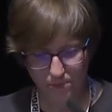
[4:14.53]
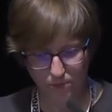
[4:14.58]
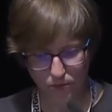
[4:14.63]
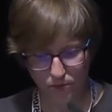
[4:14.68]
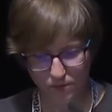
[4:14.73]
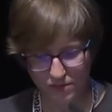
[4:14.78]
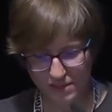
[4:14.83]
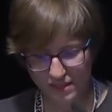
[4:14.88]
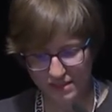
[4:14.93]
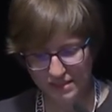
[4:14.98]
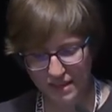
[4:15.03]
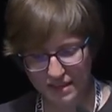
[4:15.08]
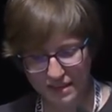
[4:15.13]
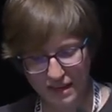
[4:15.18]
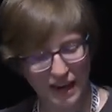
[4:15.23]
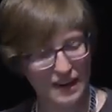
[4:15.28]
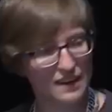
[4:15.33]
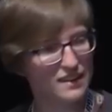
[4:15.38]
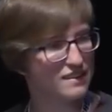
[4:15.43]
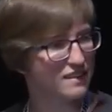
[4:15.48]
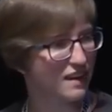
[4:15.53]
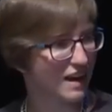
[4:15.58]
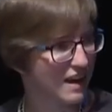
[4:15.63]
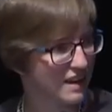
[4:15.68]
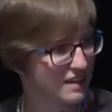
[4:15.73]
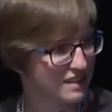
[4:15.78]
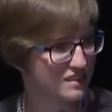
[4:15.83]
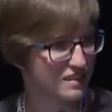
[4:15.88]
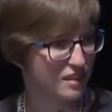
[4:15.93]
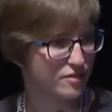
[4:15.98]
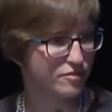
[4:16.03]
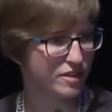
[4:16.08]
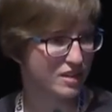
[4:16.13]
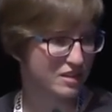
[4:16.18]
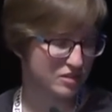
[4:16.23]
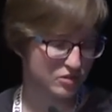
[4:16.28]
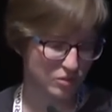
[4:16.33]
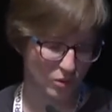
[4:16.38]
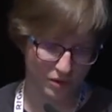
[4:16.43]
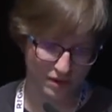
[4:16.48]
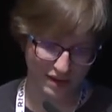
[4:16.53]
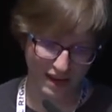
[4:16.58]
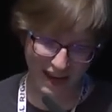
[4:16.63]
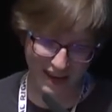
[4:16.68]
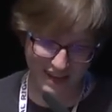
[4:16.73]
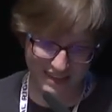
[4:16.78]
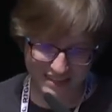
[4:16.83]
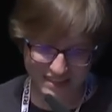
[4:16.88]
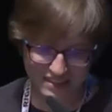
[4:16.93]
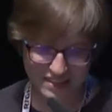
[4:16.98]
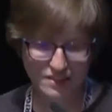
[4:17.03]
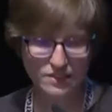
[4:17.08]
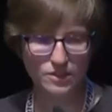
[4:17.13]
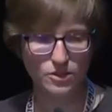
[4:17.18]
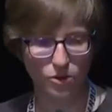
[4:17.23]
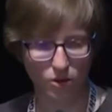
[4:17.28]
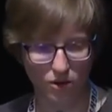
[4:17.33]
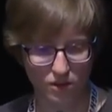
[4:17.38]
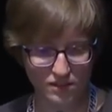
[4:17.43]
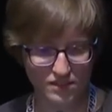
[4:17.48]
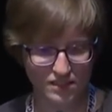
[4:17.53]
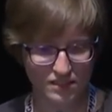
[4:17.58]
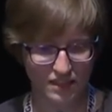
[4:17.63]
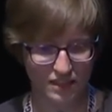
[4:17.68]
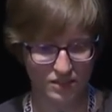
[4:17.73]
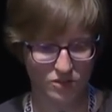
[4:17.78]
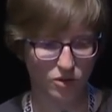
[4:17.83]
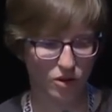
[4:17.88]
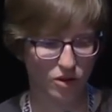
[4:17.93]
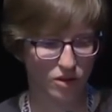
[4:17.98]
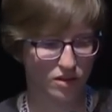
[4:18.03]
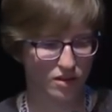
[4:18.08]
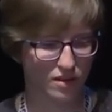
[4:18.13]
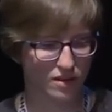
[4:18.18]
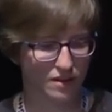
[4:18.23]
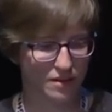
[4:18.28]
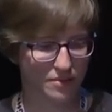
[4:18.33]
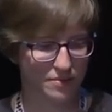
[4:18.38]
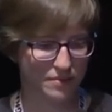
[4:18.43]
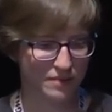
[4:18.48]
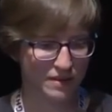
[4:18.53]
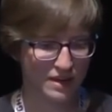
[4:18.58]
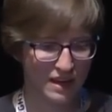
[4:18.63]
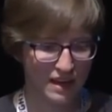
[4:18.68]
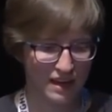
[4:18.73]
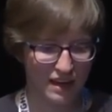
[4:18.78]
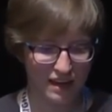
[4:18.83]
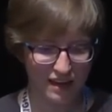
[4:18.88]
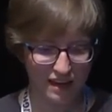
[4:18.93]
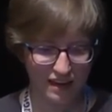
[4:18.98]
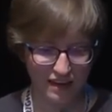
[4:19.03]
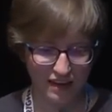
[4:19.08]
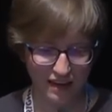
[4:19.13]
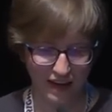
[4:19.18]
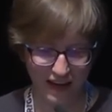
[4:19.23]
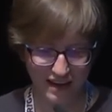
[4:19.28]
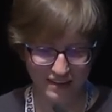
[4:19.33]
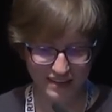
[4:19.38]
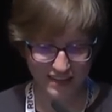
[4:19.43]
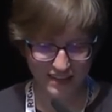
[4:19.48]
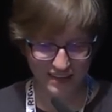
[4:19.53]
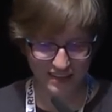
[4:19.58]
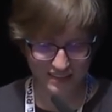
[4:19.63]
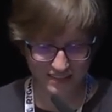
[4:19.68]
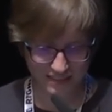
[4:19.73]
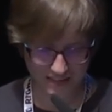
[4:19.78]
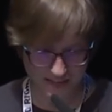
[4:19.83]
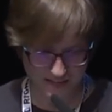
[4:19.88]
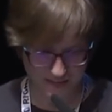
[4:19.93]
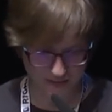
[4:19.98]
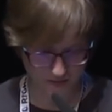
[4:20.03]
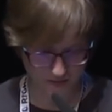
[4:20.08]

bloß dass halt alle drei dieser Fraktionen einzelne Leute dann doch ähm, äh, an die Gegenseite